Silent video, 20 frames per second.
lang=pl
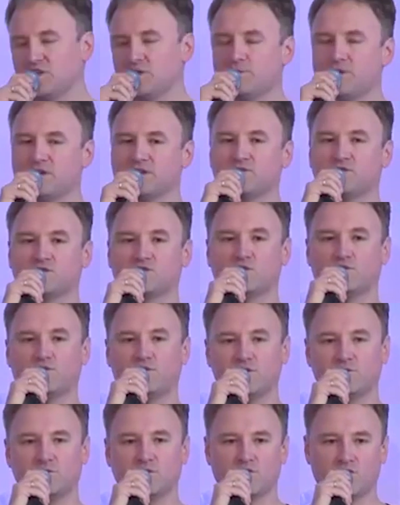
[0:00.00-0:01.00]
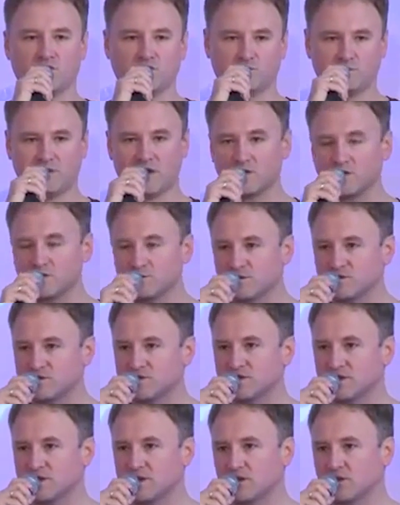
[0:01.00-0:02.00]
Jeżeli Państwo są firmą, która już ma jakąś
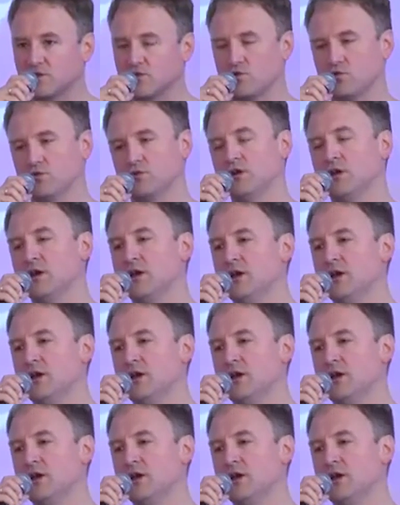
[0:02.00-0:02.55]
pozycję na rynku,